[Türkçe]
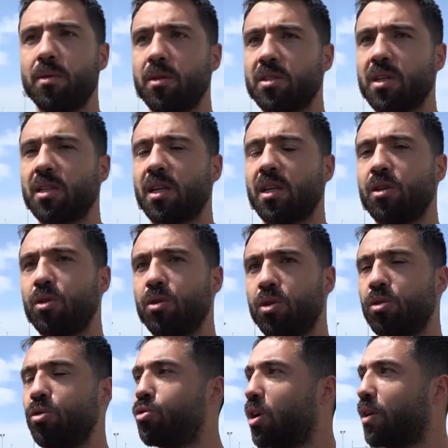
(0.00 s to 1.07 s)
zaten
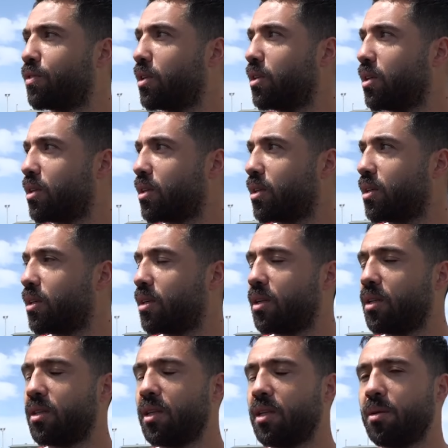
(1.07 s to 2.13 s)
2-3 haftadır
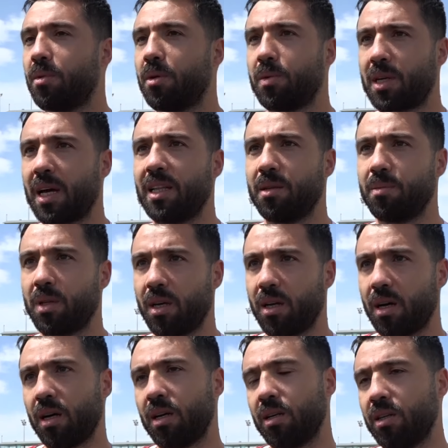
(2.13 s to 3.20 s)
dediğim gibi kendimde
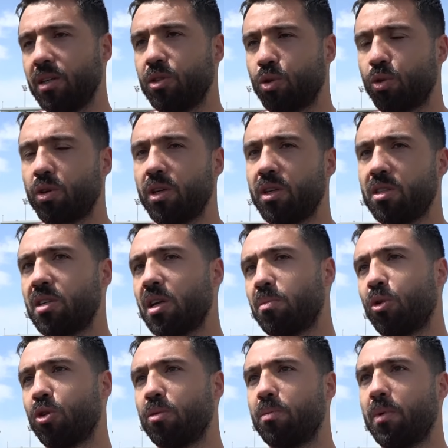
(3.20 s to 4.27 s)
çok iyi
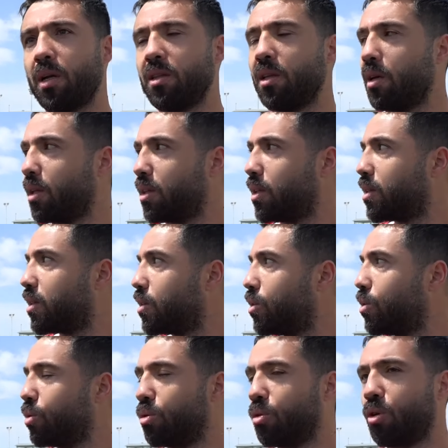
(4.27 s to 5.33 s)
hissetmiyordum ben de.
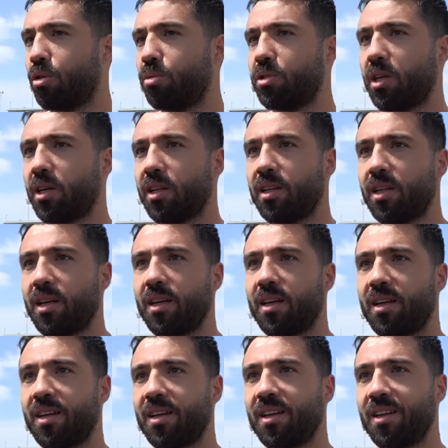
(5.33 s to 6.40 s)
Doğru bir şekilde
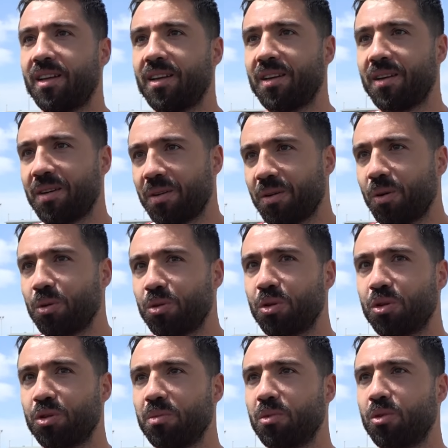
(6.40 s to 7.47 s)
e,
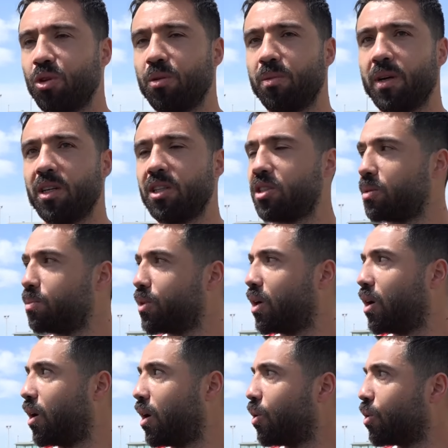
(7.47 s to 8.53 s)
oturdum kulübe. Şimdi
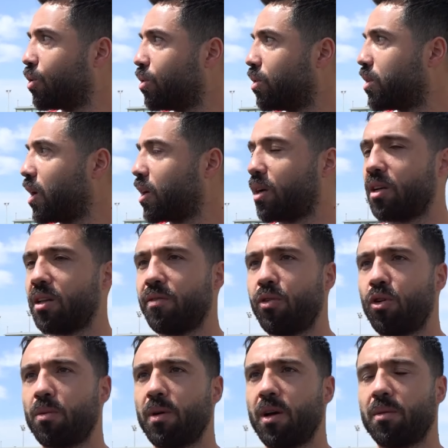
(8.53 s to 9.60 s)
onu tekrardan
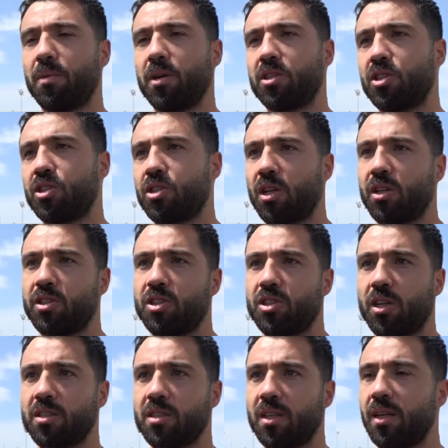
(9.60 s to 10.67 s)
formaya almak için
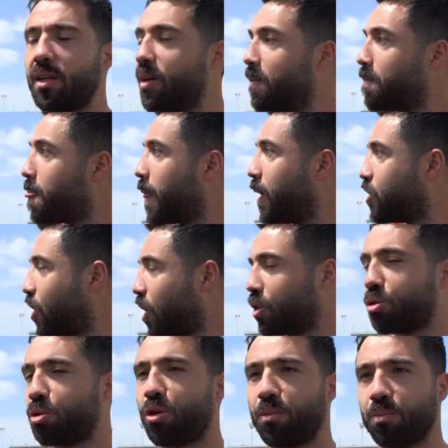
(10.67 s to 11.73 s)
çalışacağız.
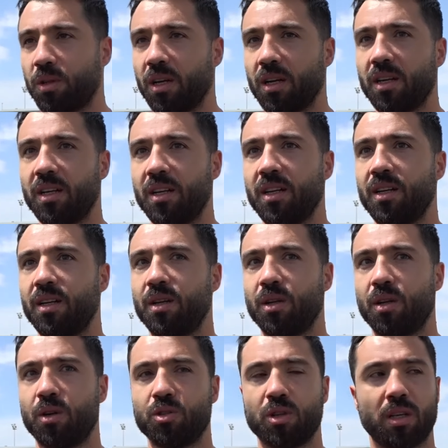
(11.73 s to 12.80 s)
Çalışıyorum da.
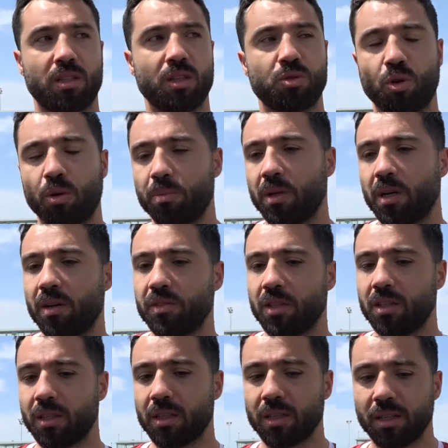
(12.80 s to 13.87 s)
Özellikle son bir
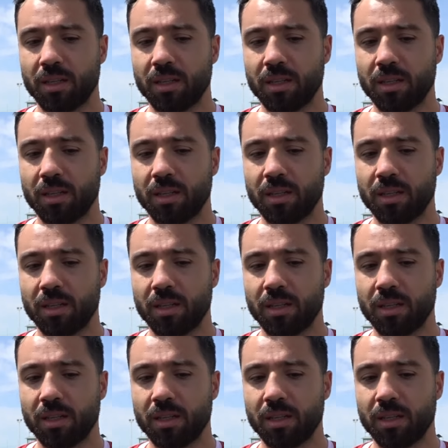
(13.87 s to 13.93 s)
haftadır.